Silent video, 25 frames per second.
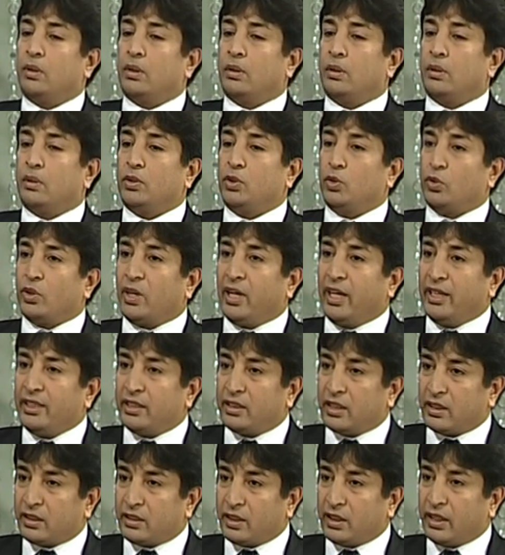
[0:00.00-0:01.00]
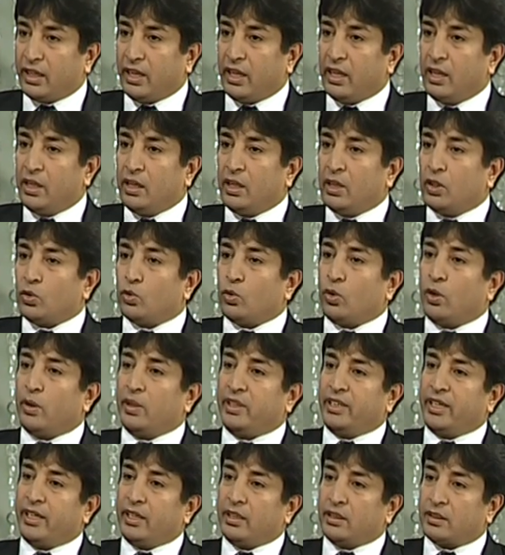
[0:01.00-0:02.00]
यूटिलाइज़ कर सके तो हाँ,
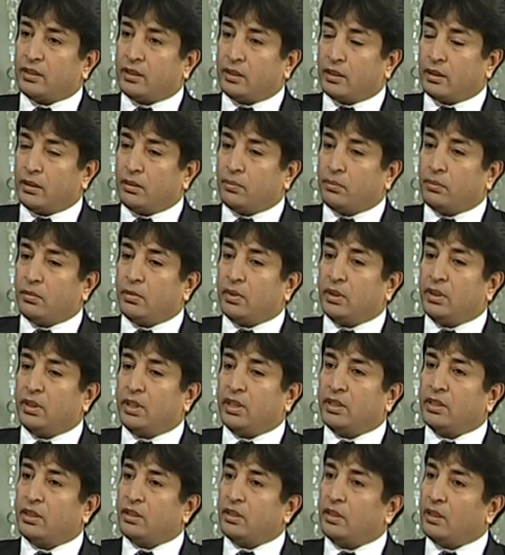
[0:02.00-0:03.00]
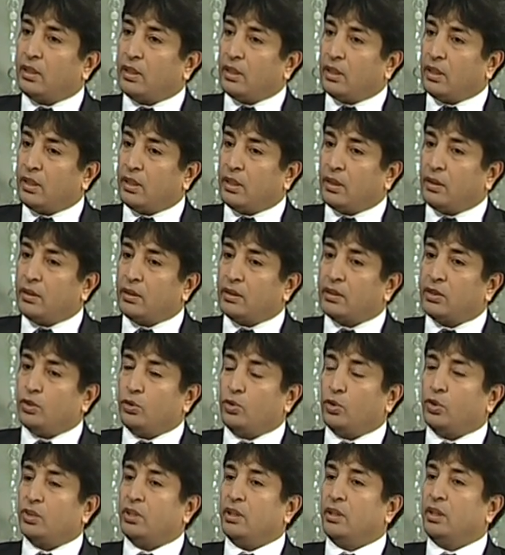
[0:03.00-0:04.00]
ये जस्ट
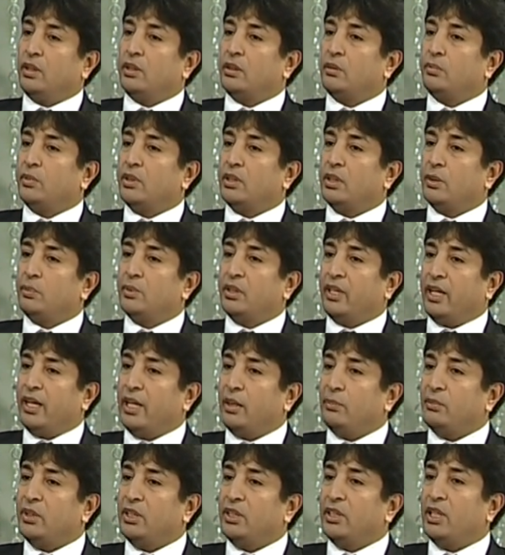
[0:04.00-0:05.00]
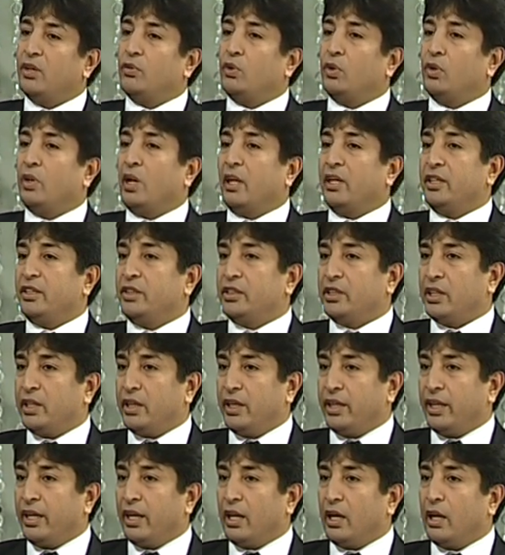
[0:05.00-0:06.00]
जो से इसमें सबसे अहम चीज़ है वो नॉलेज
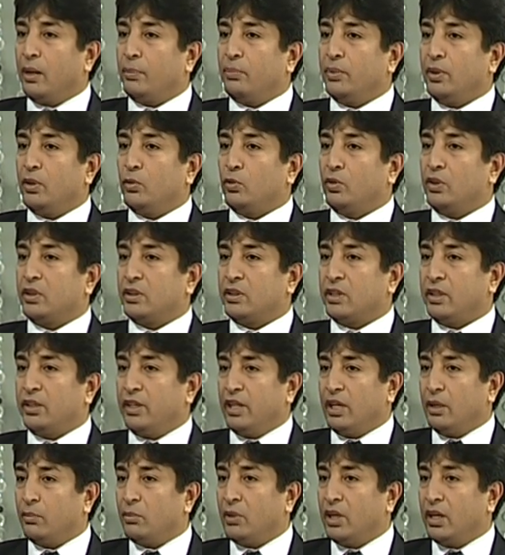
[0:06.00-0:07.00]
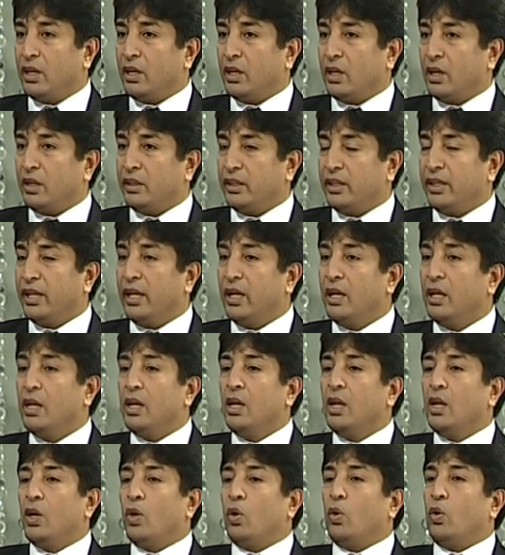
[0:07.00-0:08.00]
शेयरिंग है आप उधर से इल्म लेकर आते हैं
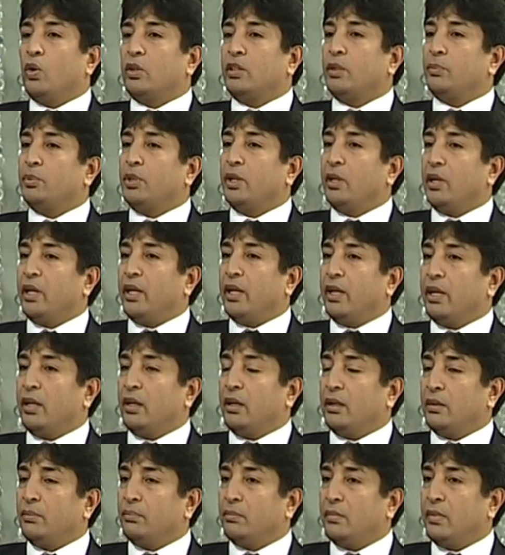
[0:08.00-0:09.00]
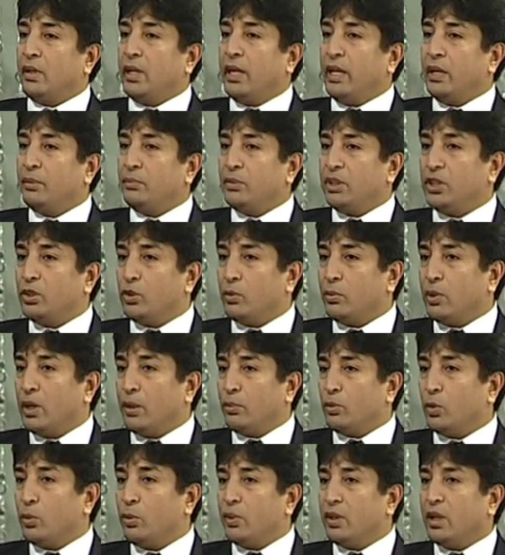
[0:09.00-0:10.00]
और सबसे अहम चीज़ जो मैं
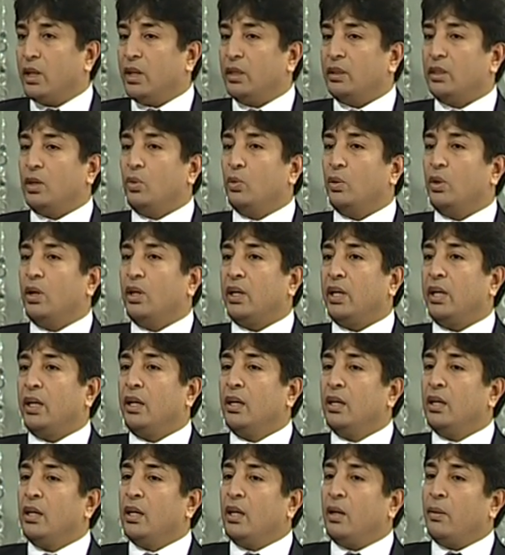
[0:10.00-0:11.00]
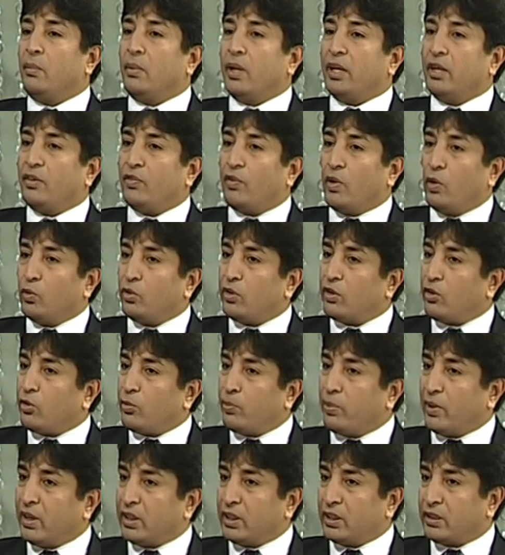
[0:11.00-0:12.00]
आपको बताना चाहूँगा कि हमारे फाउंडर ऑफ
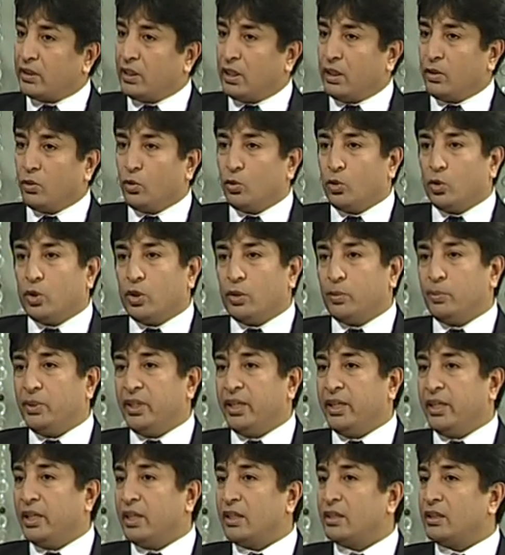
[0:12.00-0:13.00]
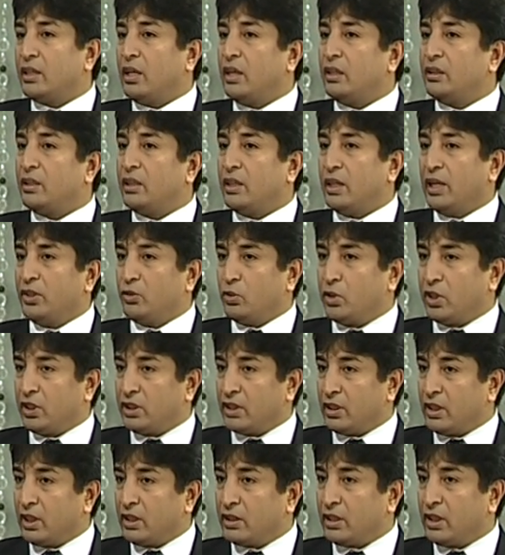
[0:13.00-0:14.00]
पाकिस्तान उन्होंने भी इंग्लिस्तान से
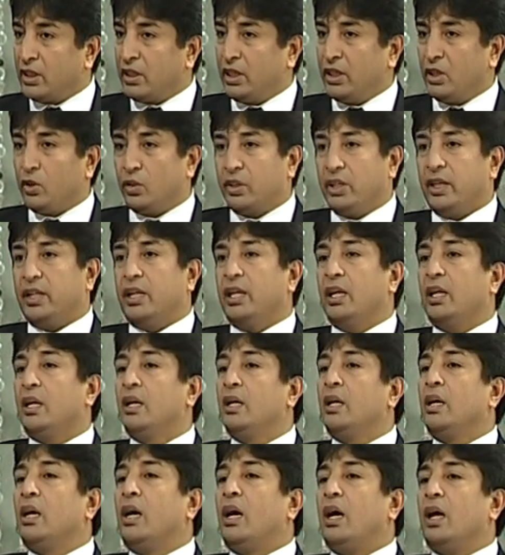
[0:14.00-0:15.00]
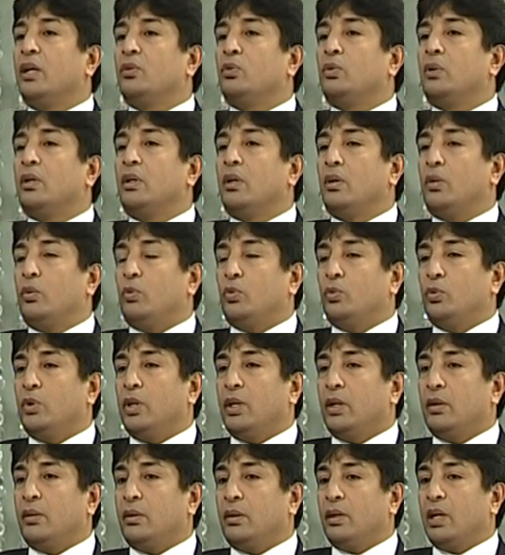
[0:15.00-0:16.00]
एजुकेशन हासिल की और देखें आज उन
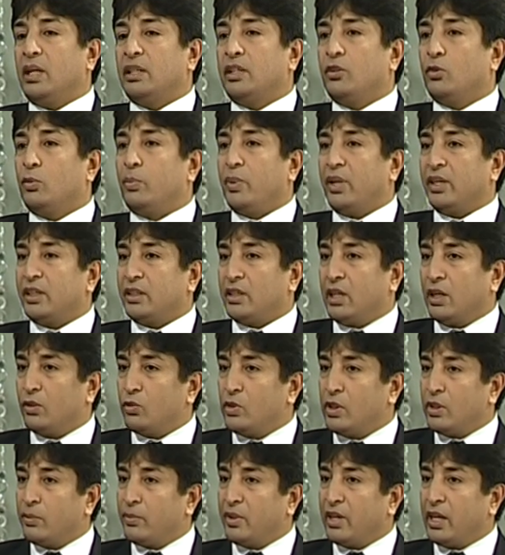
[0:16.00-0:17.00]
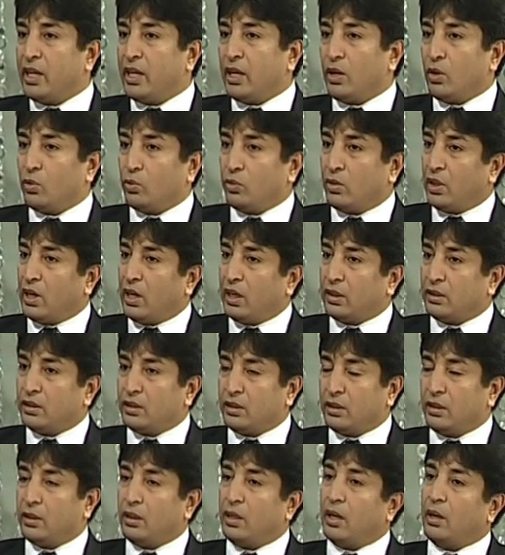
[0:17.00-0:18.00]
उन्होंने ना सिर्फ पाकिस्तान उन्होंने बनाया और उनका आज
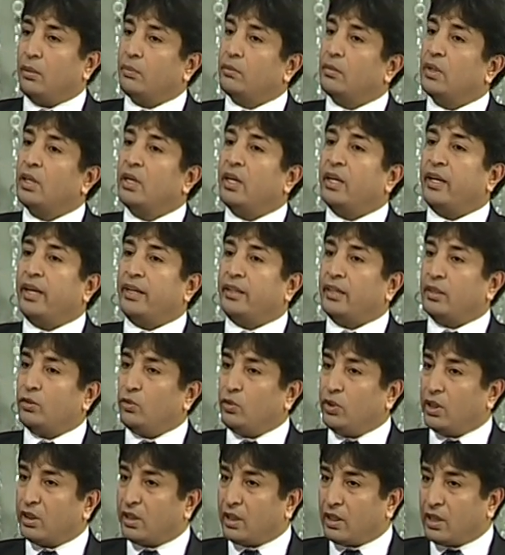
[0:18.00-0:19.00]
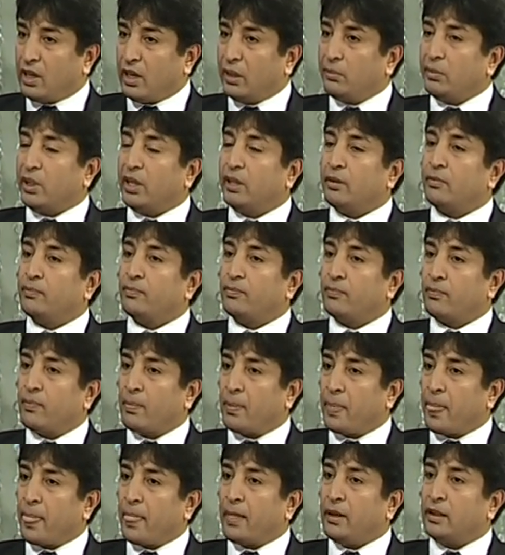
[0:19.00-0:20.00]
नाम रहती दुनिया तक कायम है
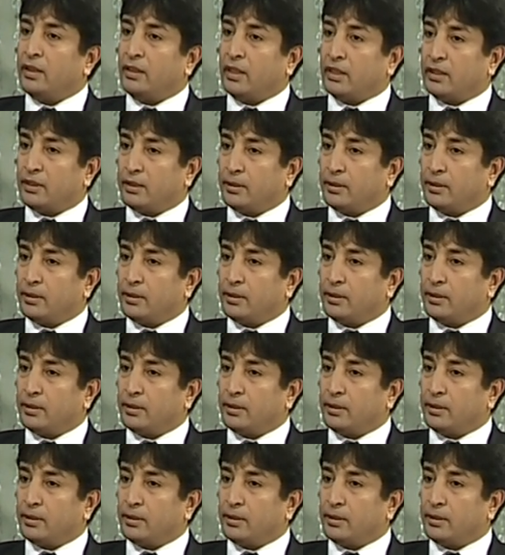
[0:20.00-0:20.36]
बिल्कुल सही yes.